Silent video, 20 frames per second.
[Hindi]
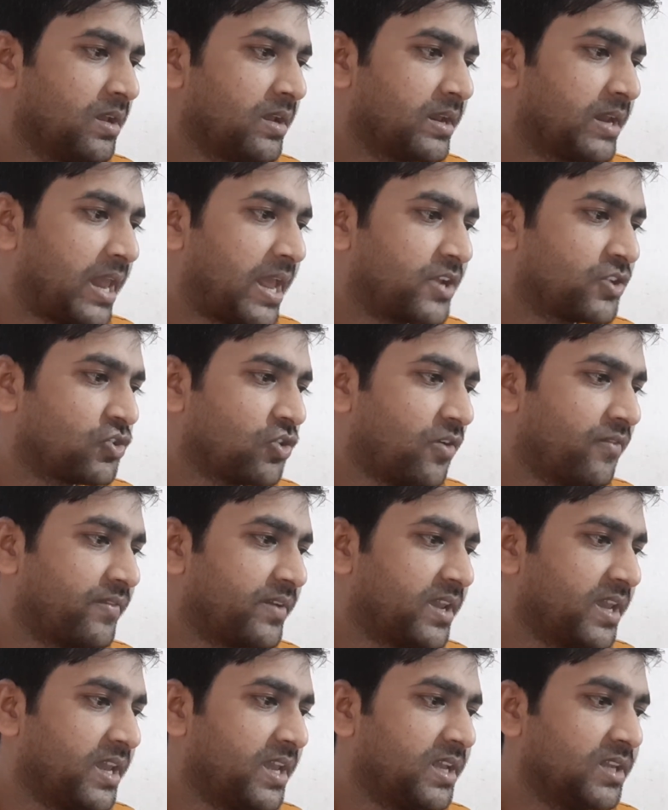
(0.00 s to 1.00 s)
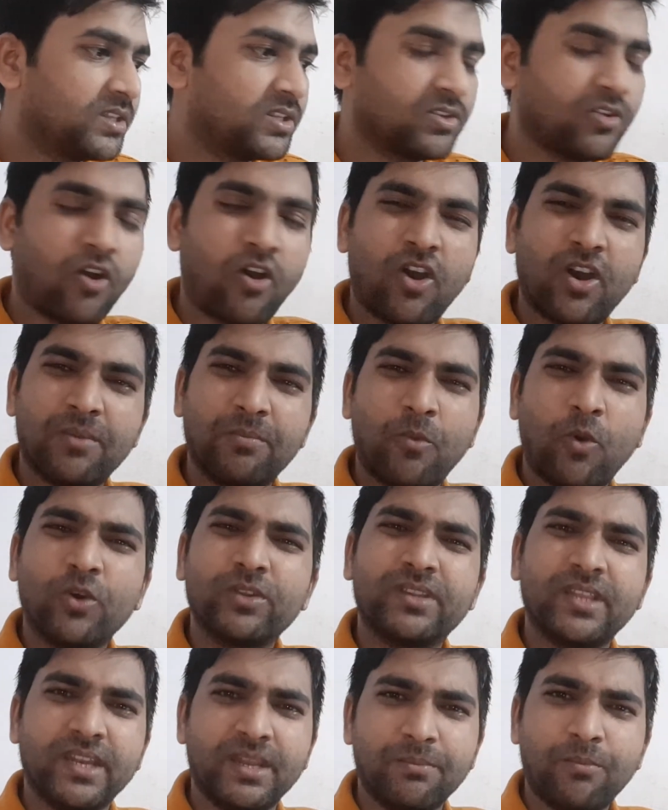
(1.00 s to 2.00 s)
क्लैश ऑफ किंग्स और
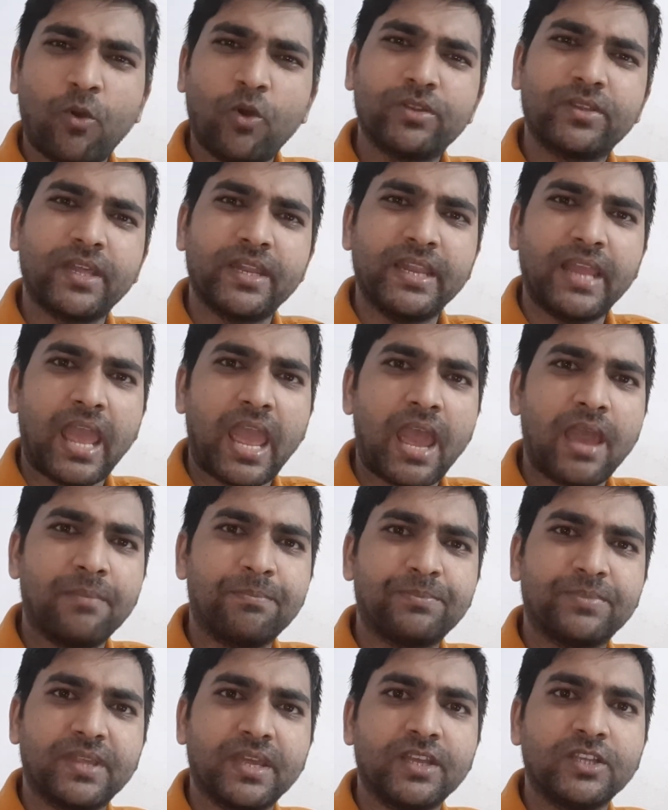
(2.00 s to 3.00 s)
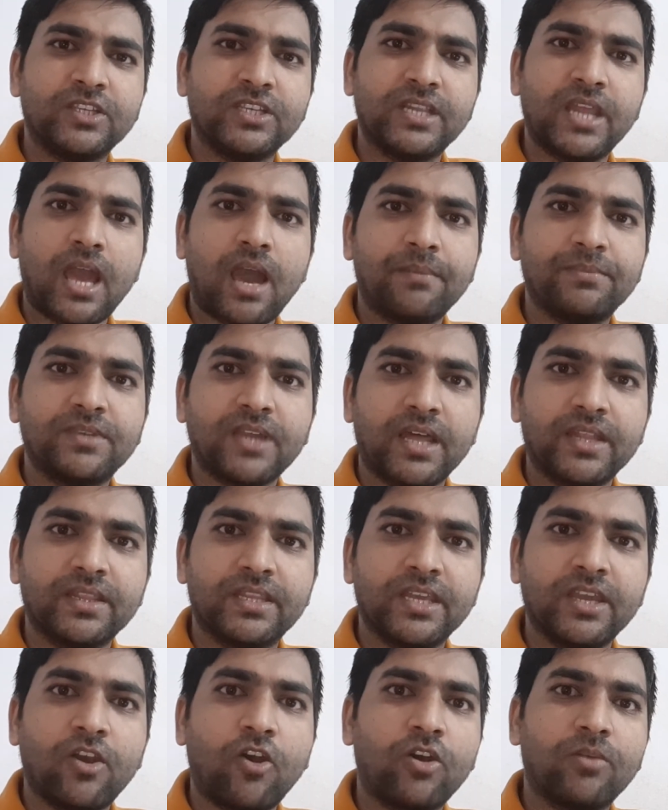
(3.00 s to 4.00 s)
बहुत सारी बहुत सारी ऐप्स हैं जिन्हें आप
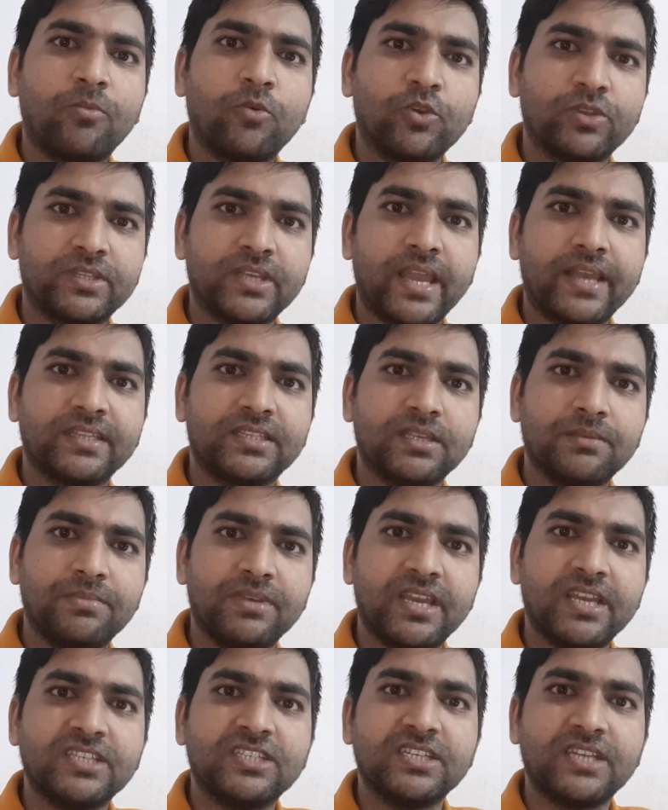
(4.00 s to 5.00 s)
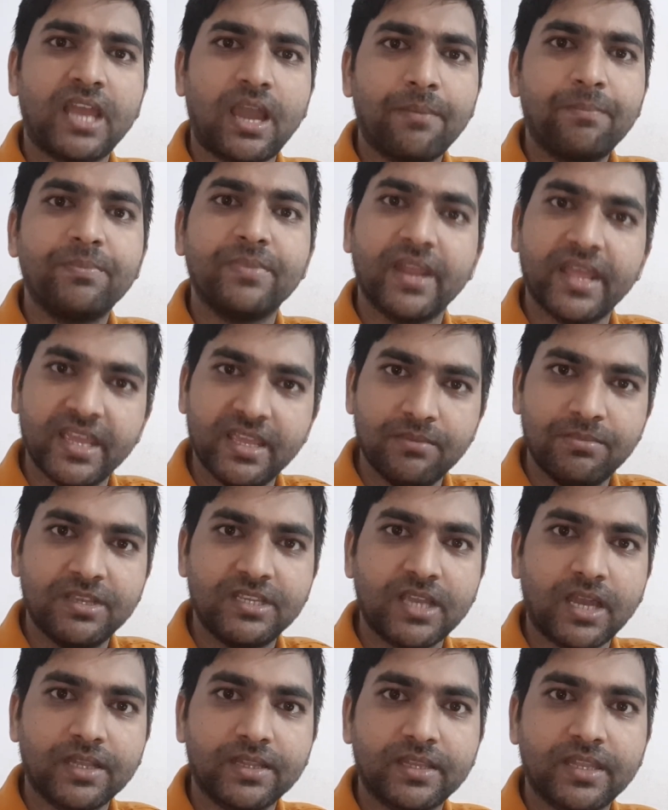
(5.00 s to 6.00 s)
जानते हैं और बहुत सी ऐसी भी हैं जिन्हें आप नहीं भी
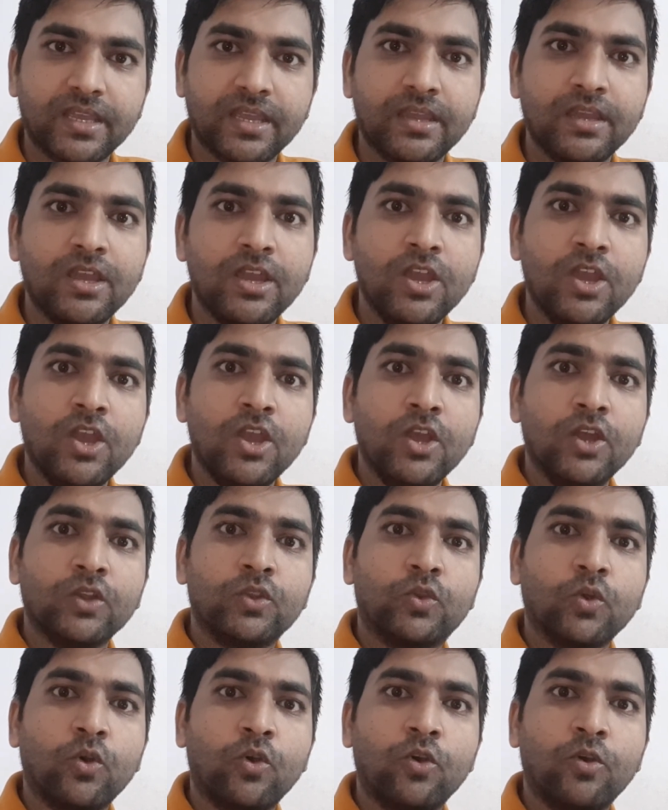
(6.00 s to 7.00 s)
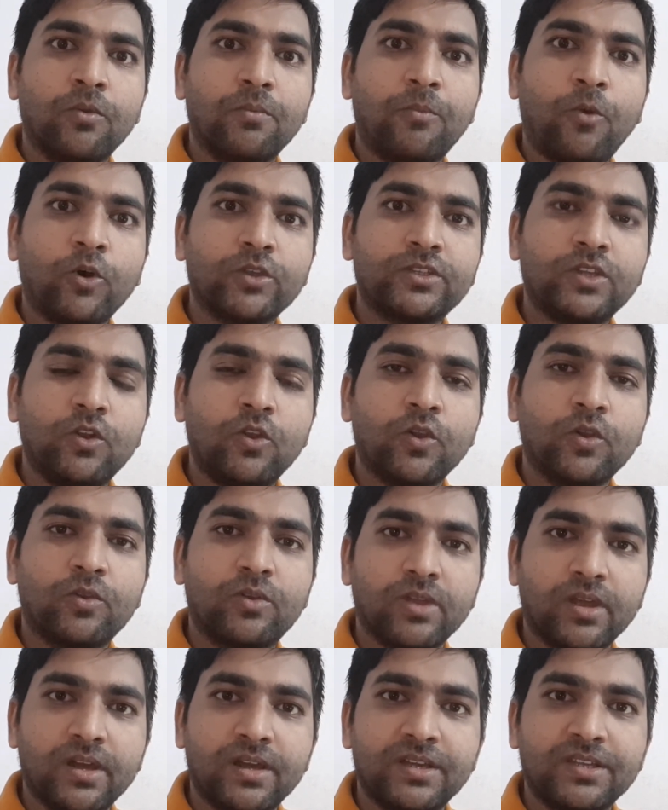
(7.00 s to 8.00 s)
जानते हैं तो बहुत से लोग
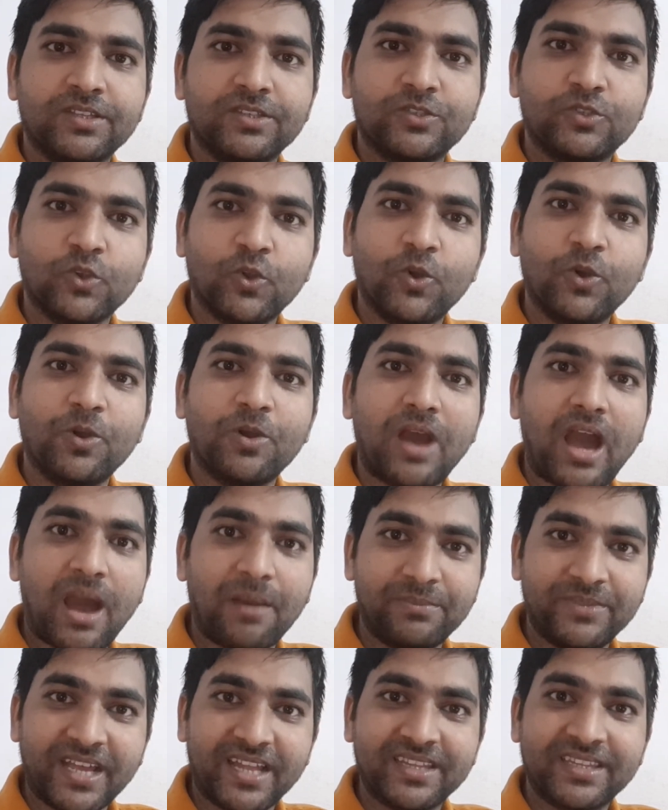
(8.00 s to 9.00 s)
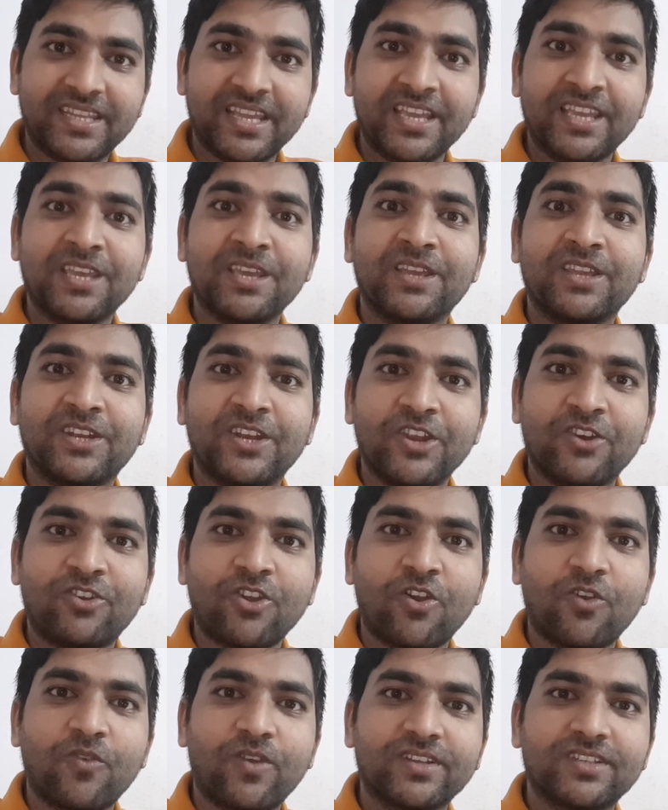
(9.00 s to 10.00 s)
जो आप जानते हैं कि
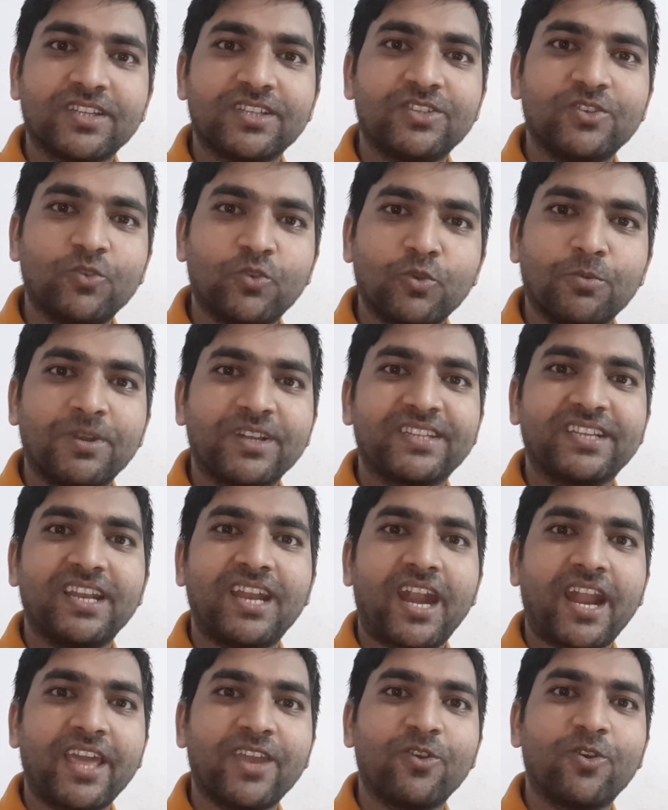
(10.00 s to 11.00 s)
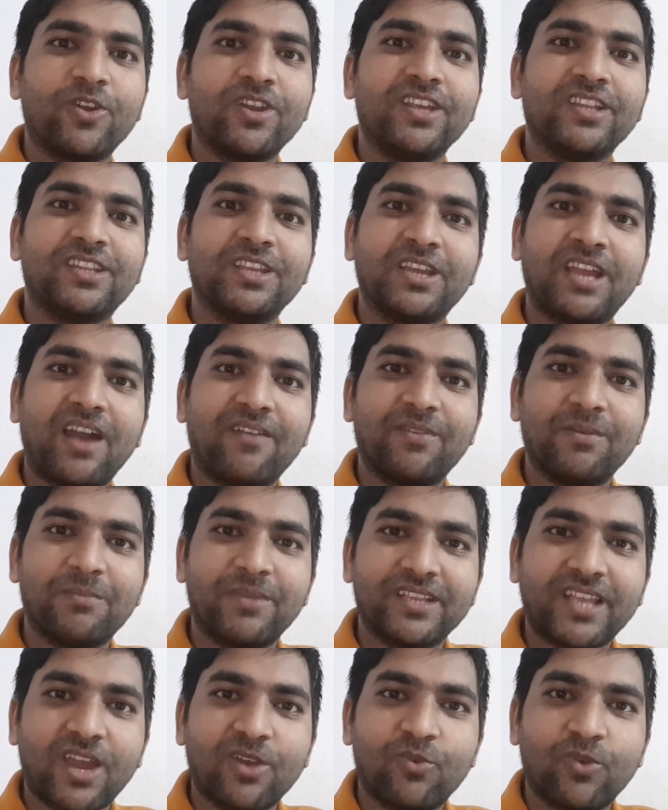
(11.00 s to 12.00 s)
टिकटॉक वर्सेस यूट्यूबर्स की लड़ाई हो रही थी काफ़ी
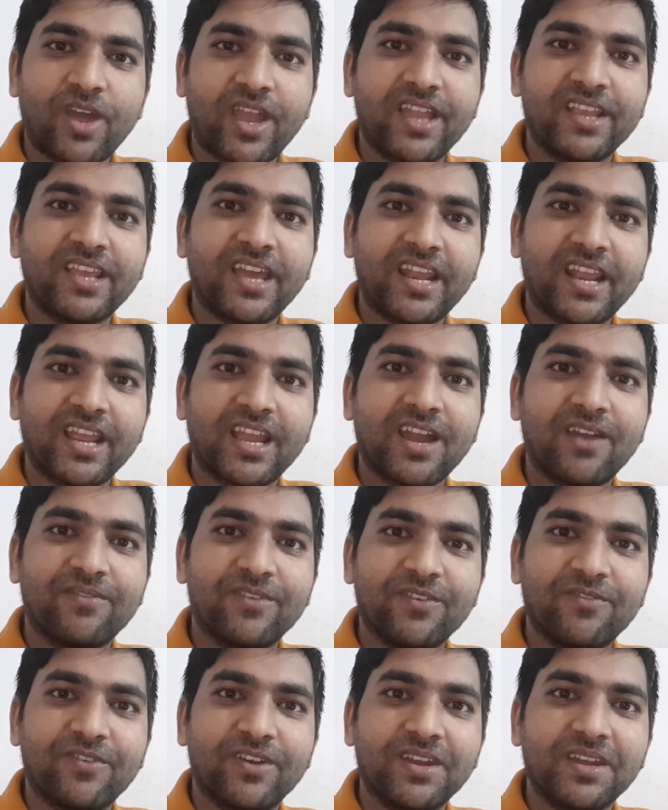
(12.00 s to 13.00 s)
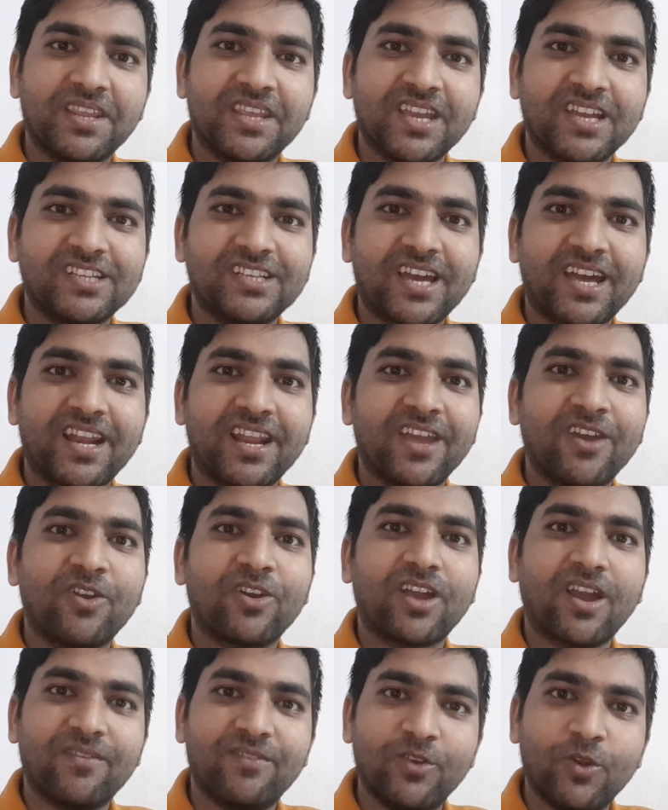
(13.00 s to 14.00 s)
मजाक उड़ाया जा रहा है काफ़ी फ़न किया जा रहा है और
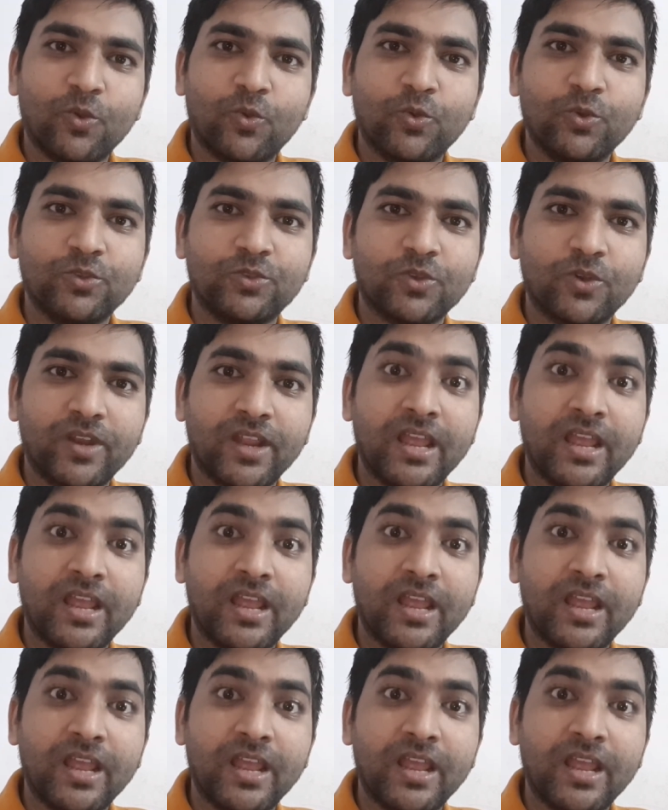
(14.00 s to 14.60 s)
काफ़ी लोग खुश हो रहे